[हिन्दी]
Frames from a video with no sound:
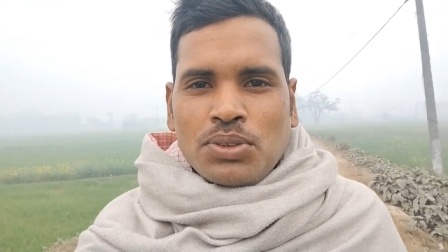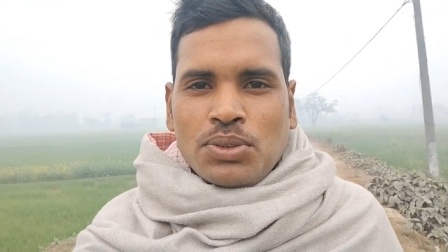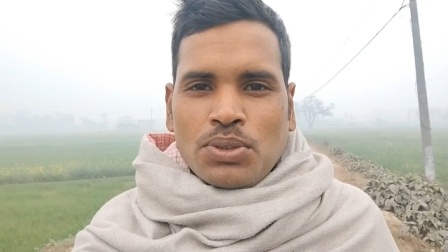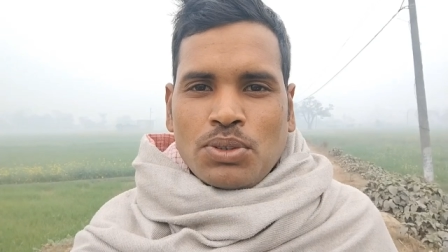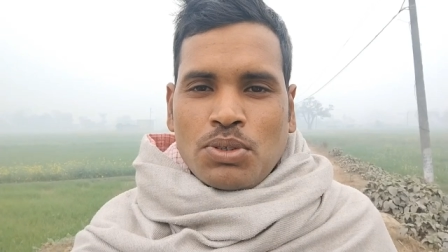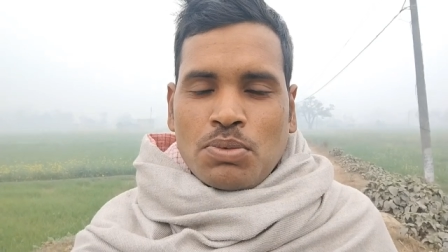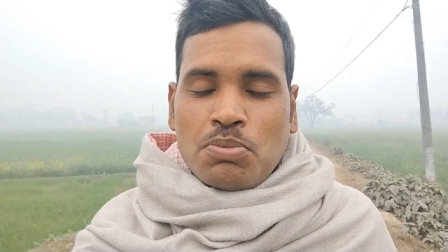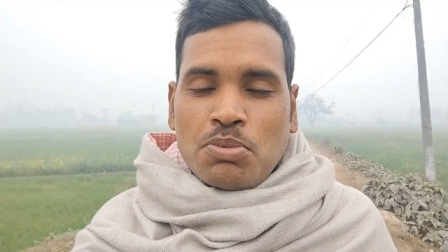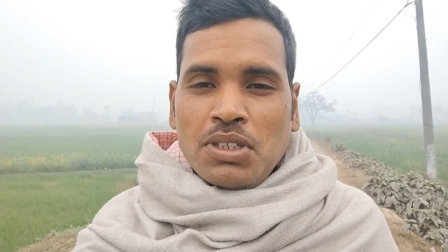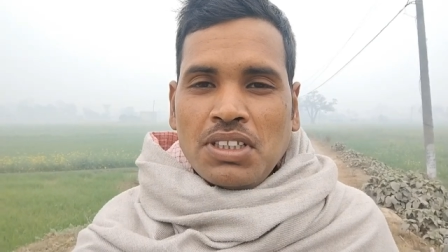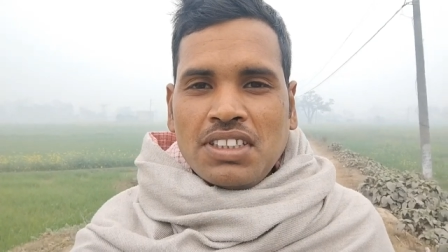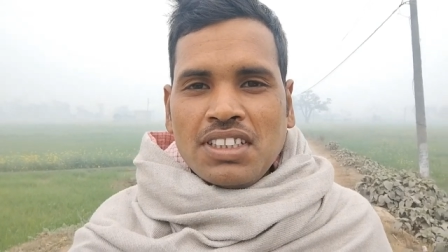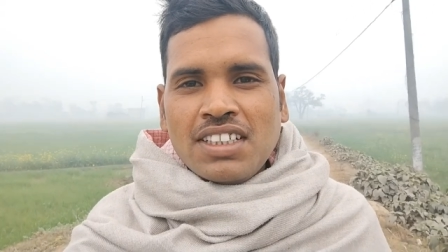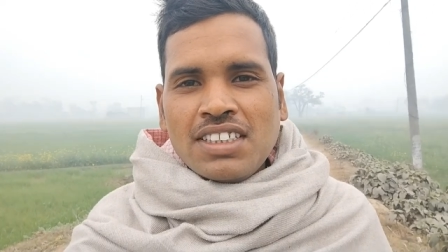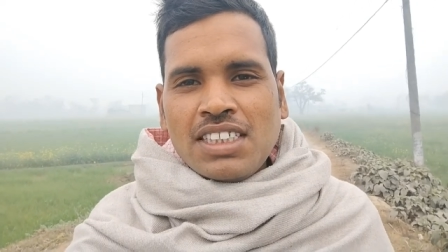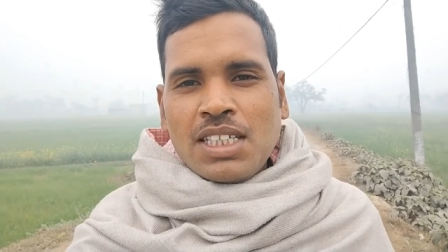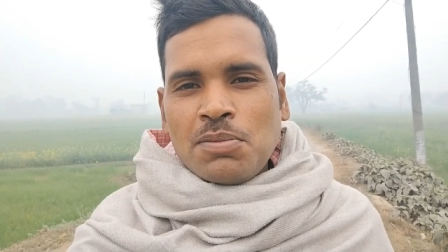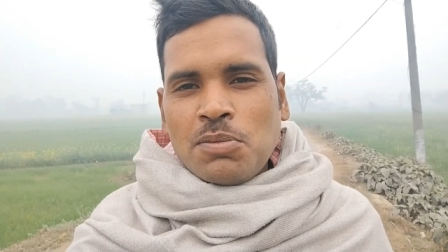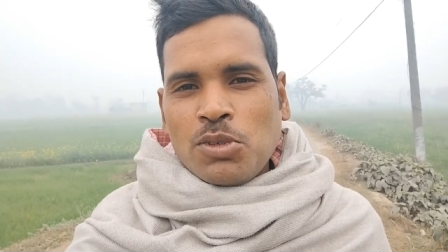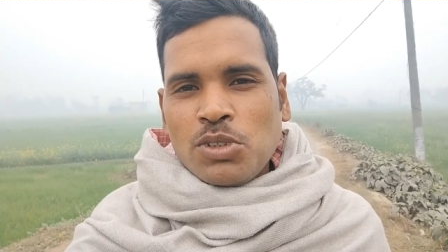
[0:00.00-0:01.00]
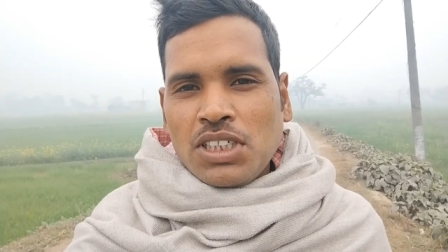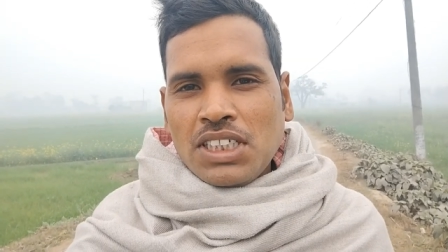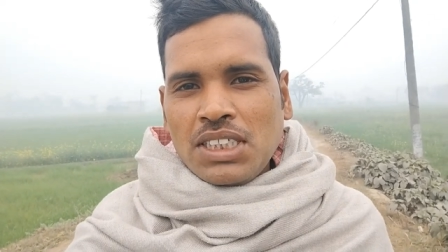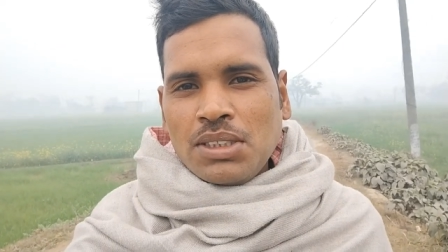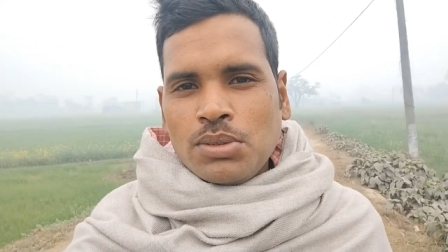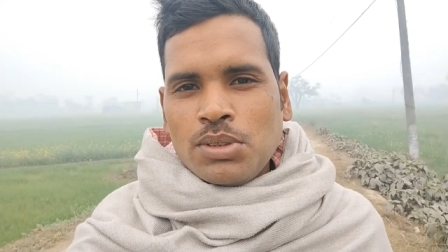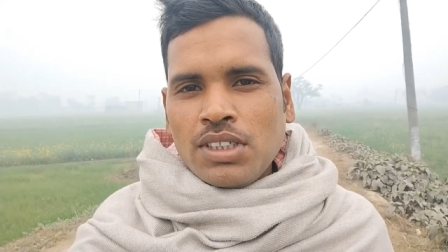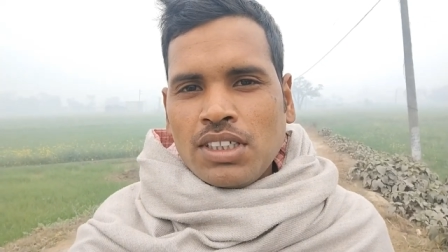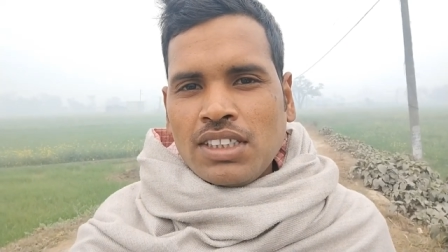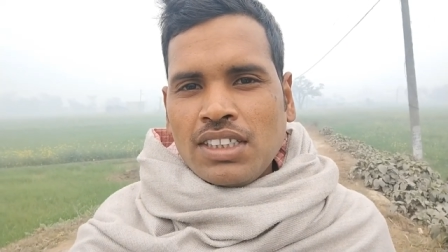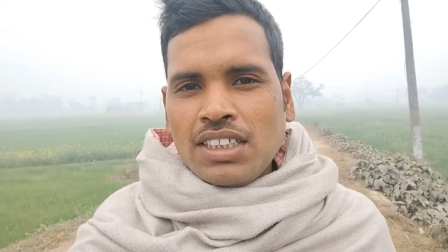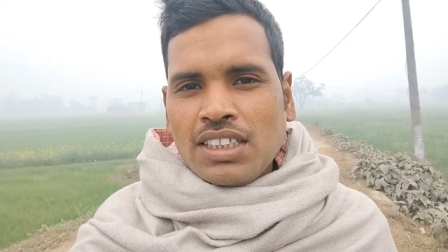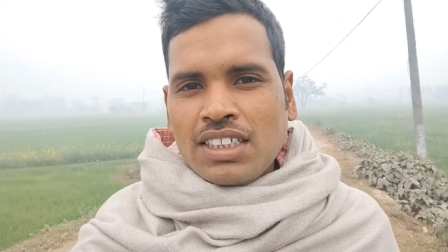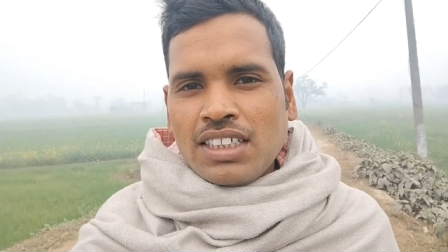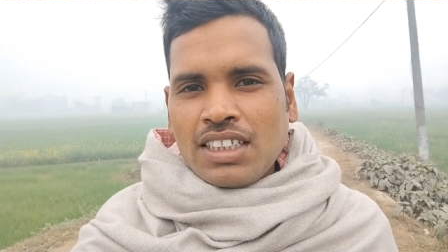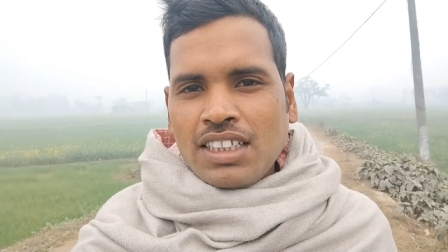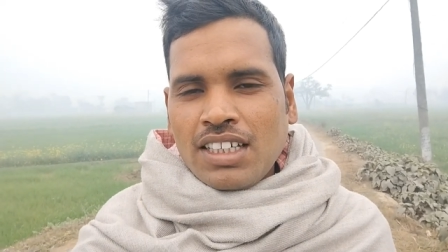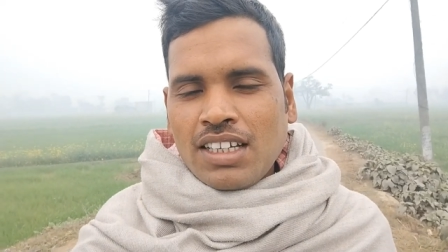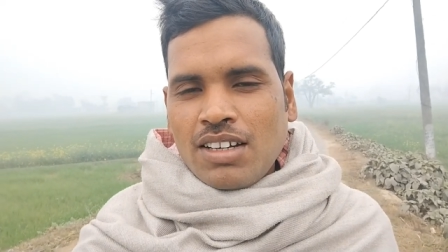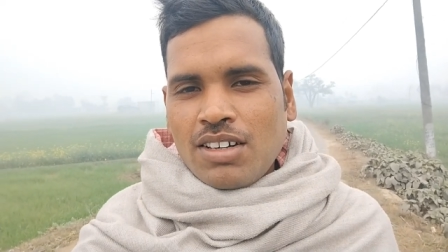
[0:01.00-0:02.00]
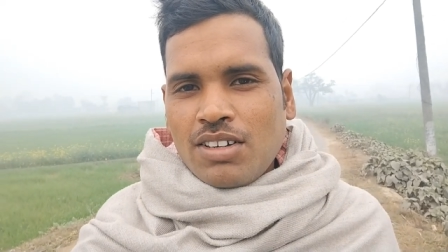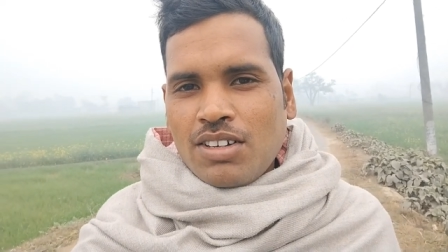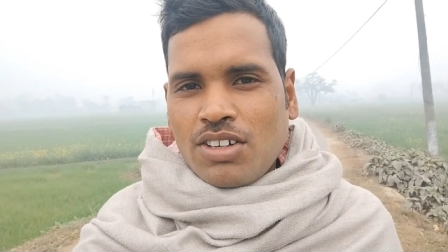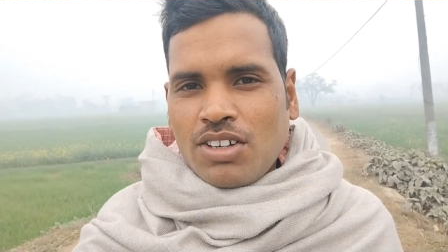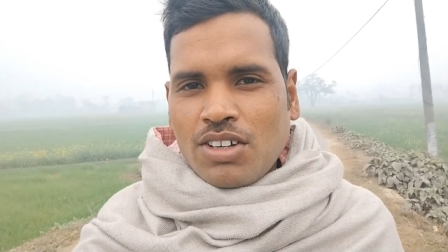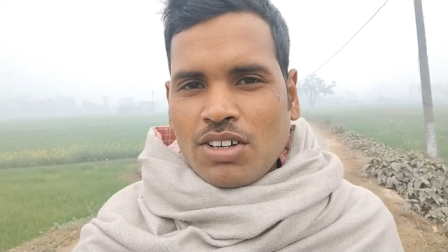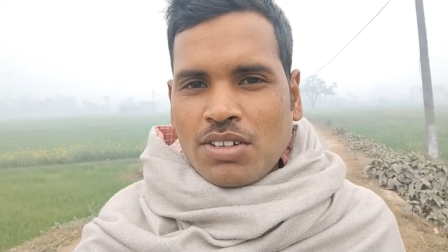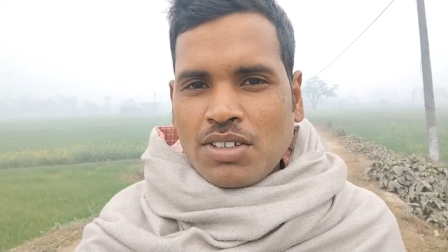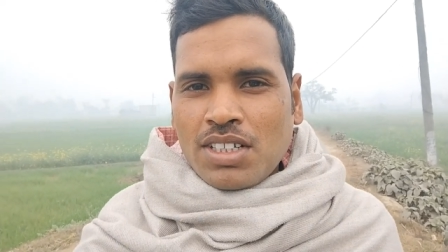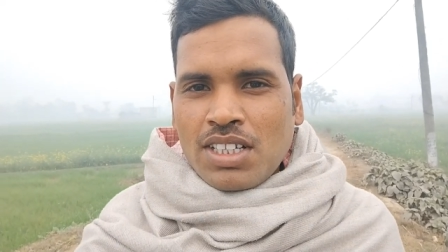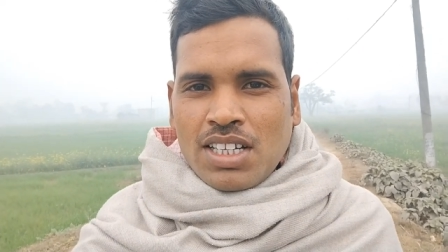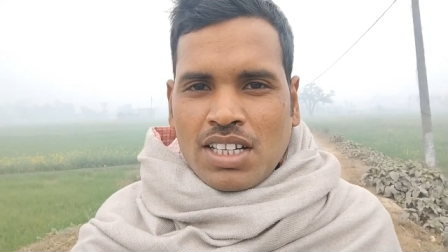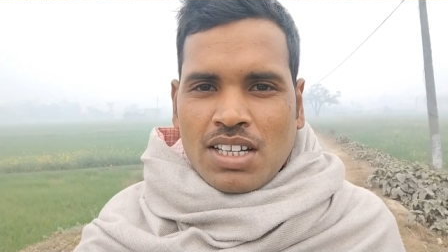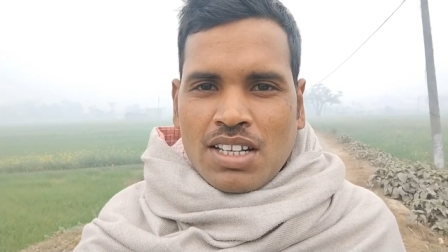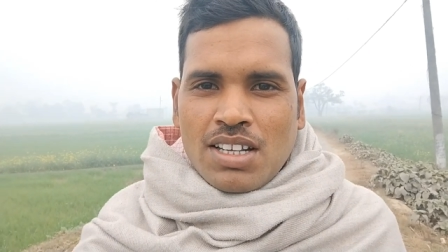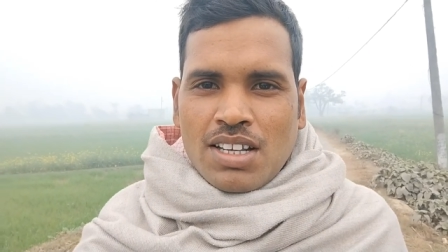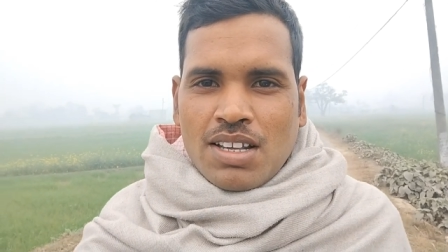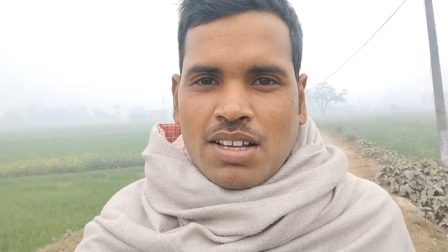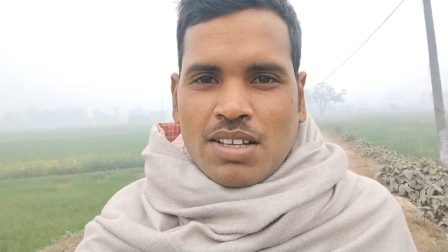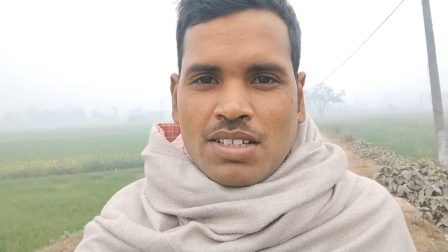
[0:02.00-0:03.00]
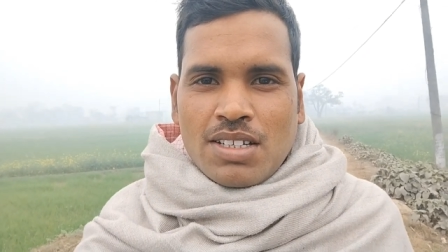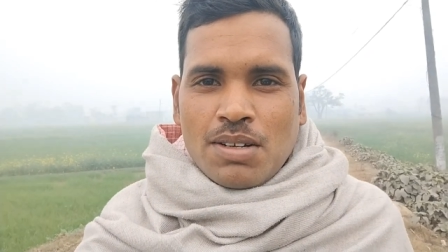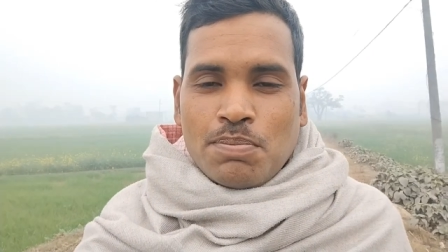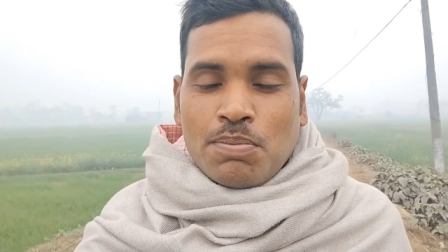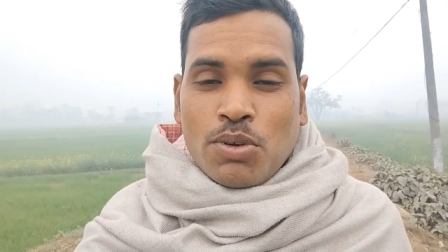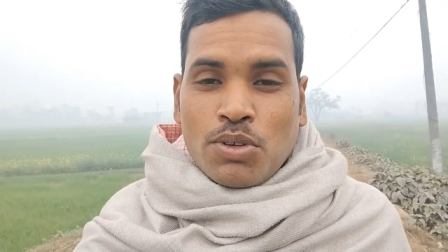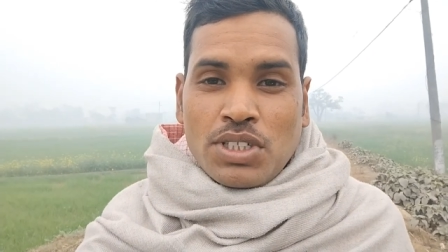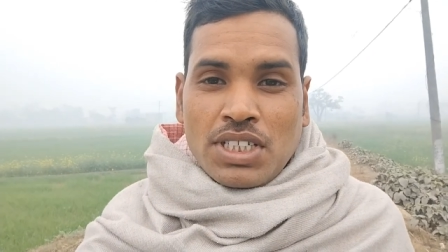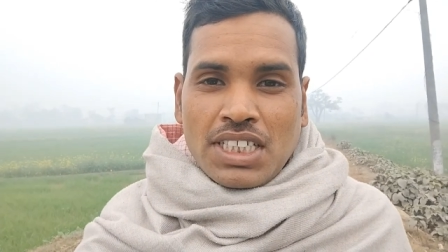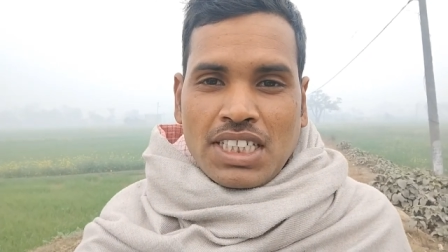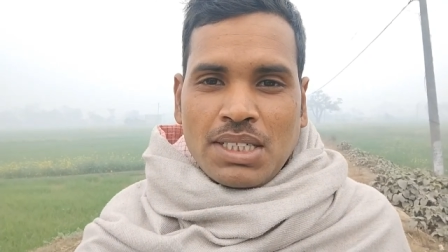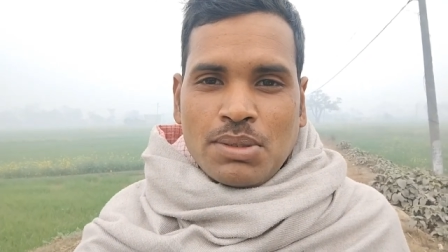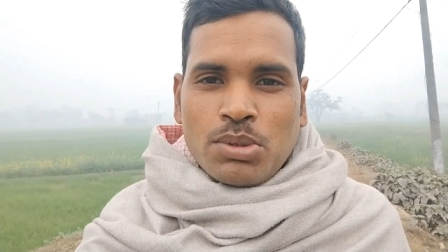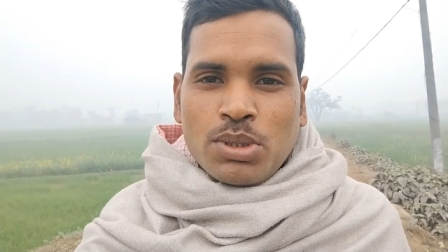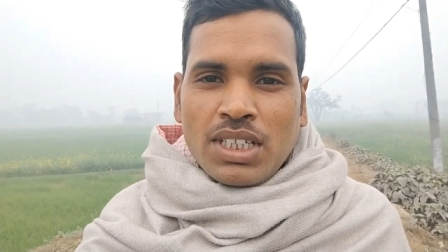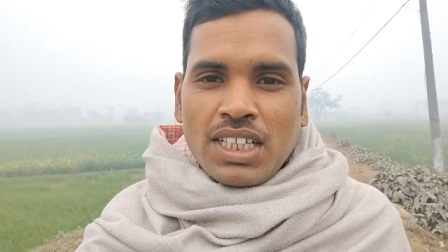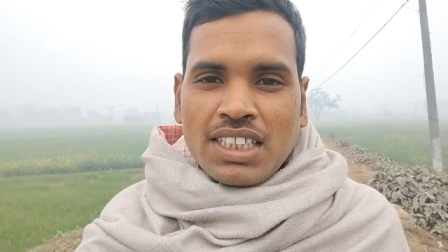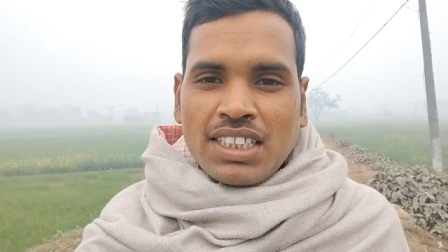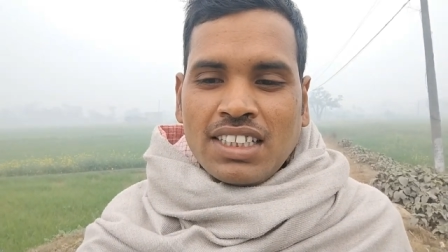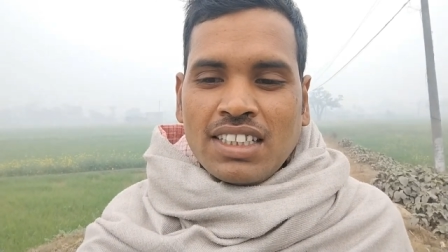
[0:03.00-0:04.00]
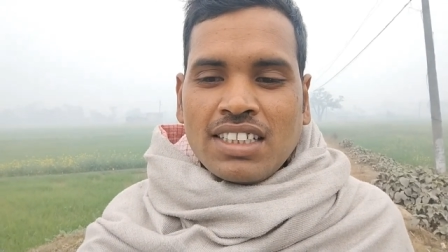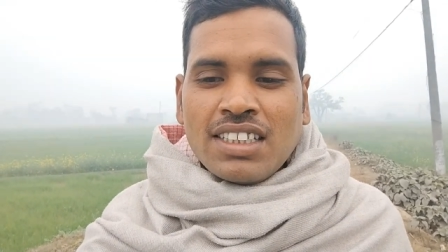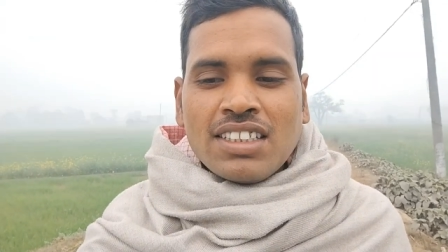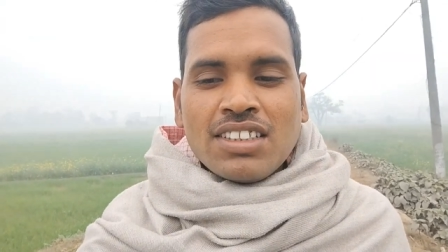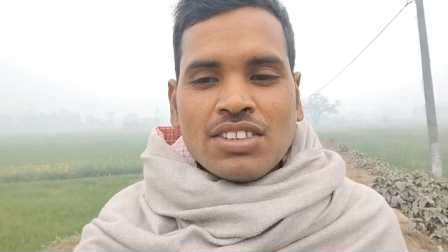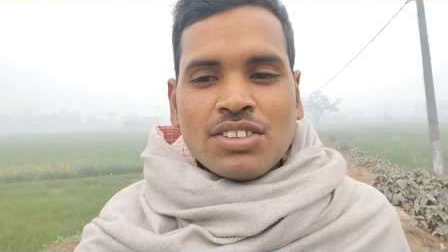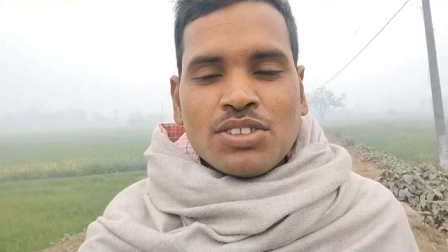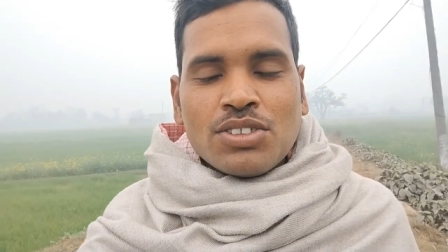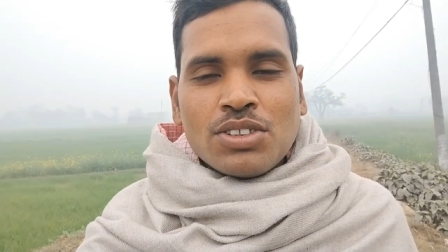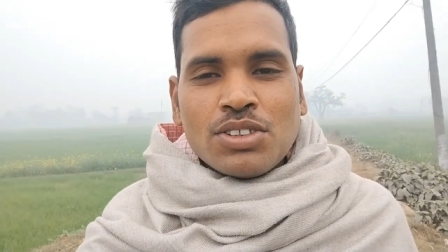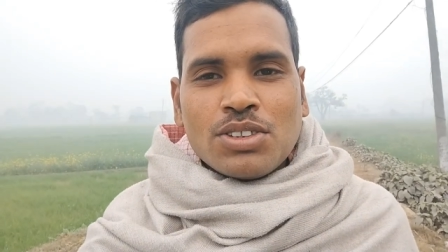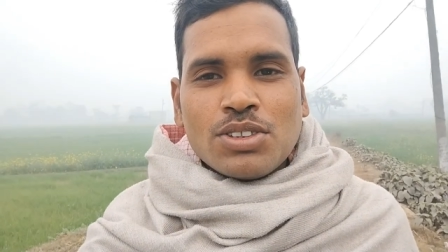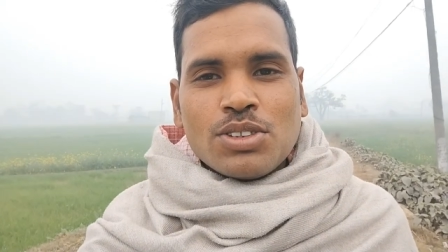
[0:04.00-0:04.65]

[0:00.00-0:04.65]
तो पूरी तरह से पॉजिटिव हो जाते हैं और जब पॉजिटिव हो जाते हैं तो